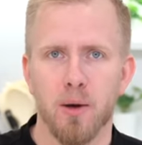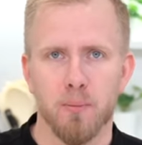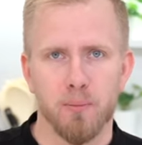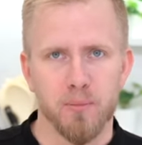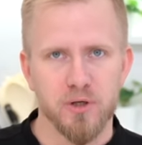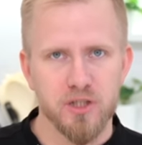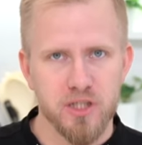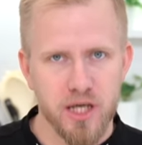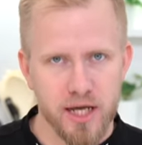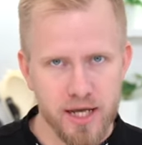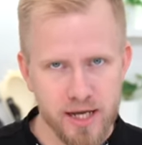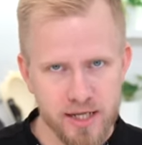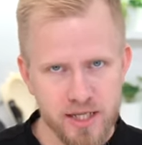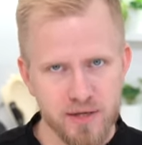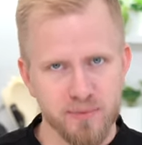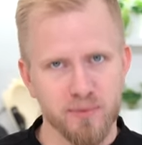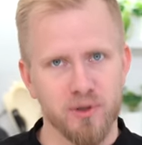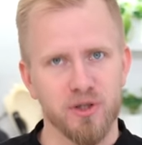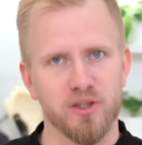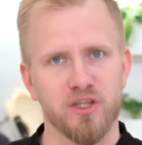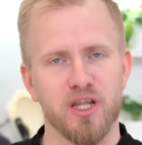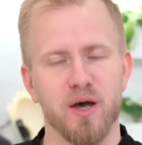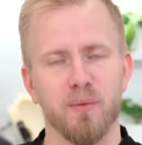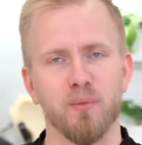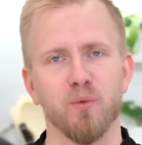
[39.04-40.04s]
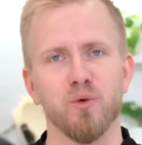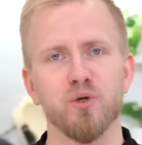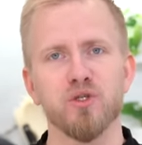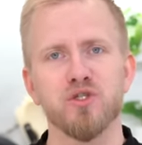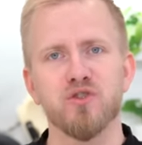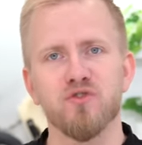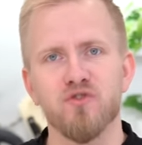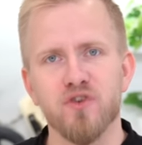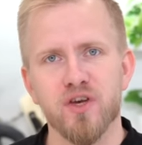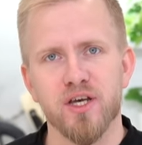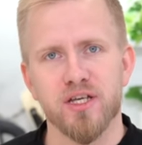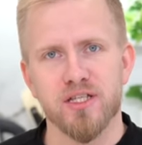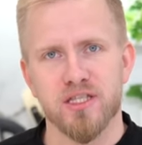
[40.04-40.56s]
мы заедем к одному
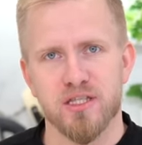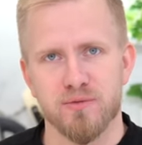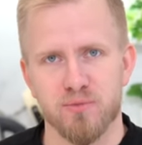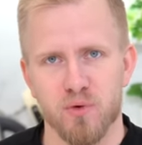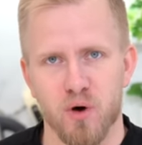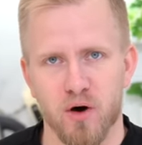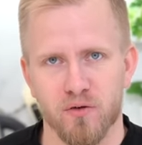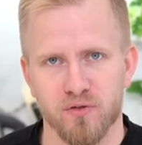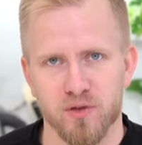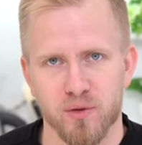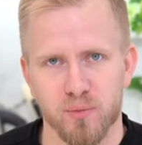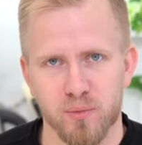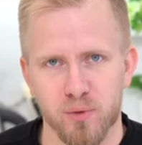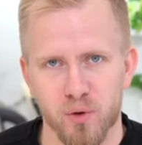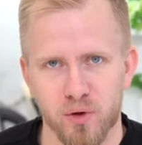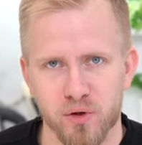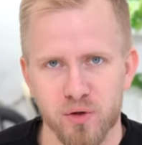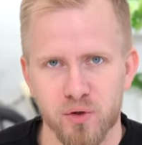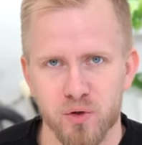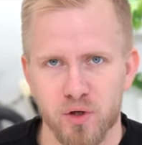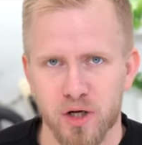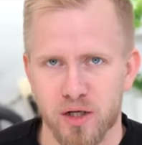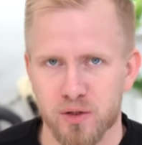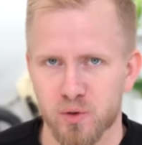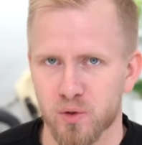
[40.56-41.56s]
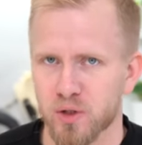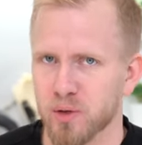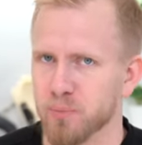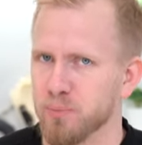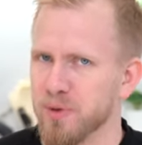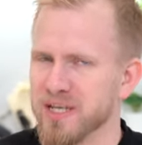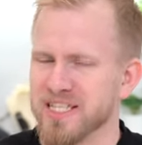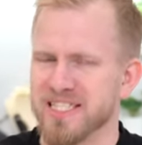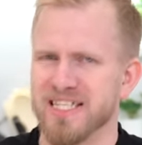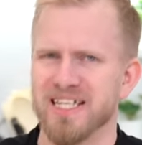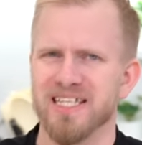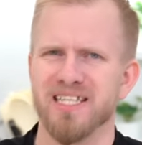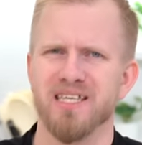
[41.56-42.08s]
известному автоблогеру, который
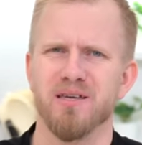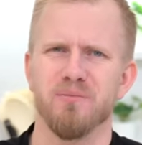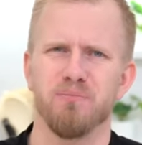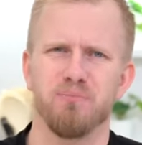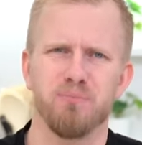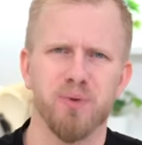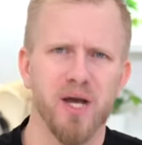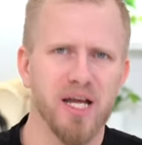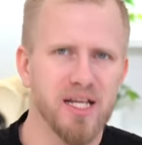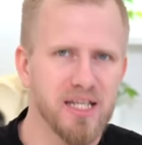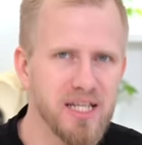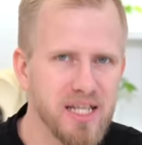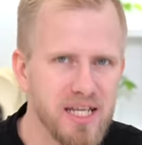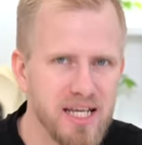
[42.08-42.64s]
последние пять